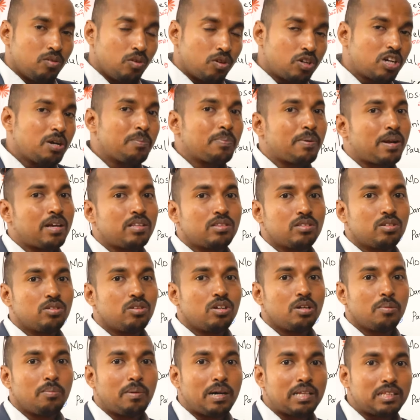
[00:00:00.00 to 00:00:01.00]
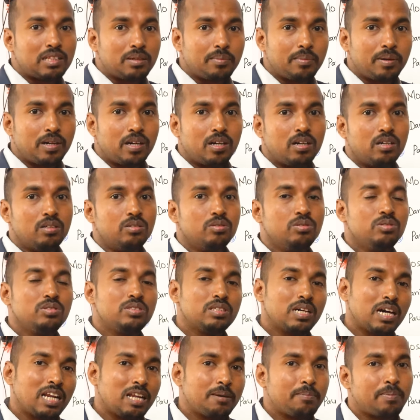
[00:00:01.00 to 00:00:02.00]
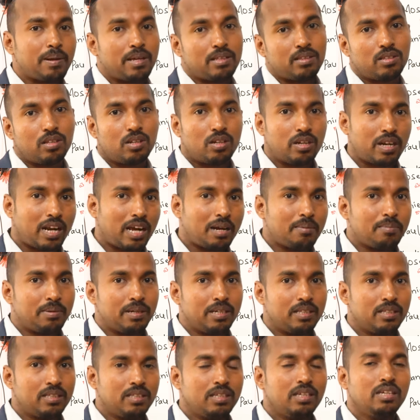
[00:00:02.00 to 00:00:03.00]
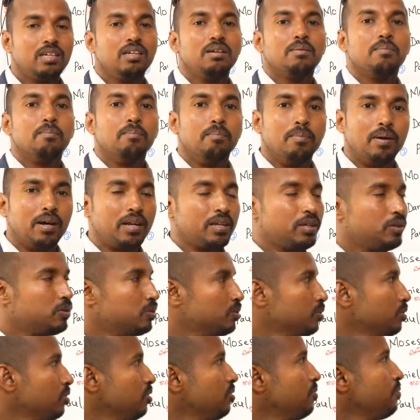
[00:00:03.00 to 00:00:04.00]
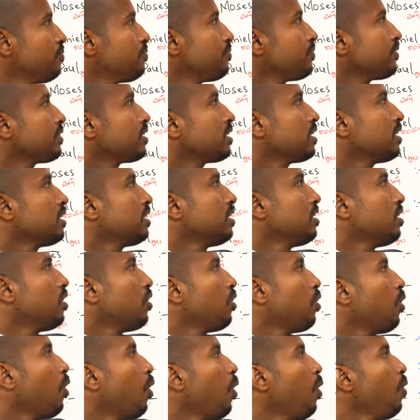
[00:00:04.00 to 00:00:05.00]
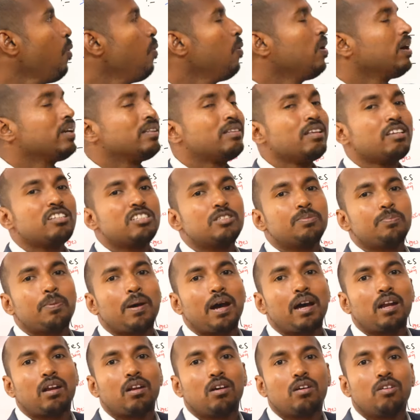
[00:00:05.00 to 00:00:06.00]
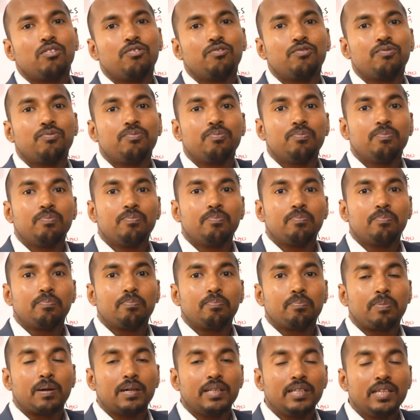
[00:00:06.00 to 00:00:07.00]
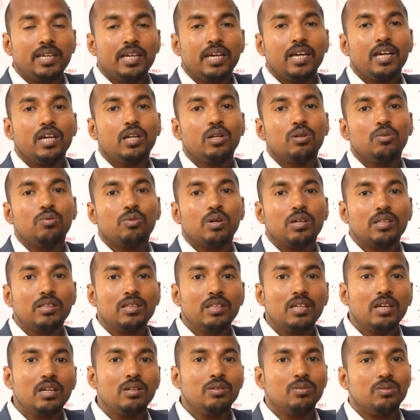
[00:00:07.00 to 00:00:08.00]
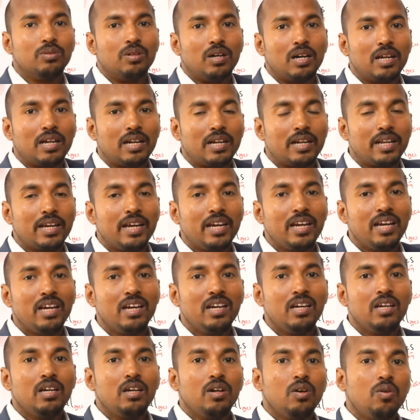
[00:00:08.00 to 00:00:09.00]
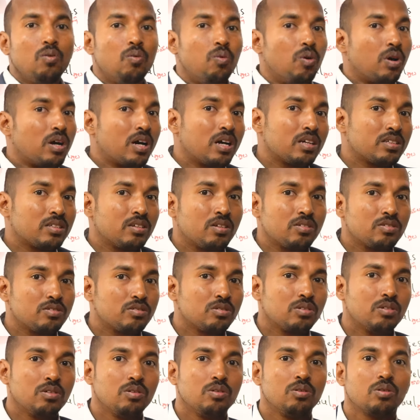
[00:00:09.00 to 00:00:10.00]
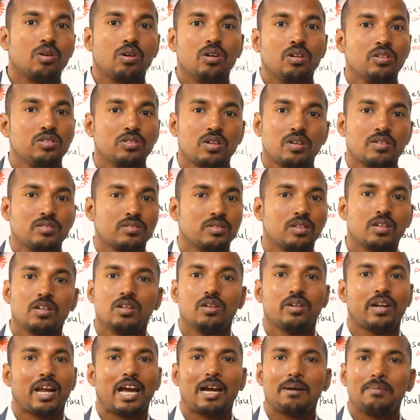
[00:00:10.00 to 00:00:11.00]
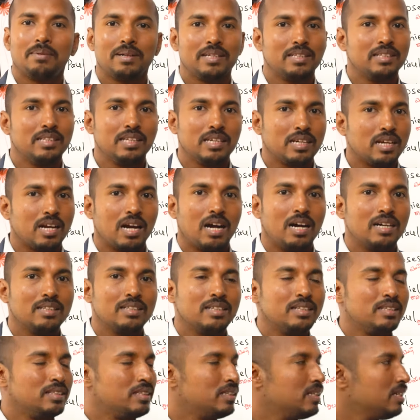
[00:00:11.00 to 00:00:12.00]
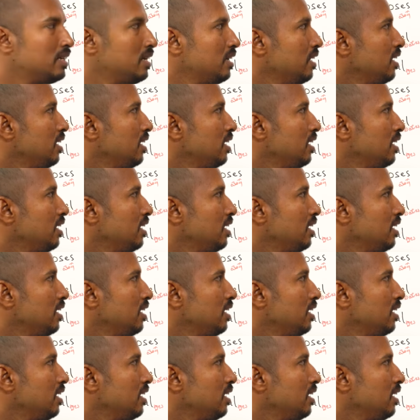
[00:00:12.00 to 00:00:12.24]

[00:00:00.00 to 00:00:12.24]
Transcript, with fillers: ఒక్క ప్రాంతంలో మాత్రమే కాదు చాలా ప్రాంతాల్లో రాయబడింది మరియు ఓవర్ ద స్పాన్ ఆఫ్ పదిహేను వందలు అంటే ఒక్క సంవత్సరంలో రెండు సంవత్సరాల్లో రాయబడింది కాదది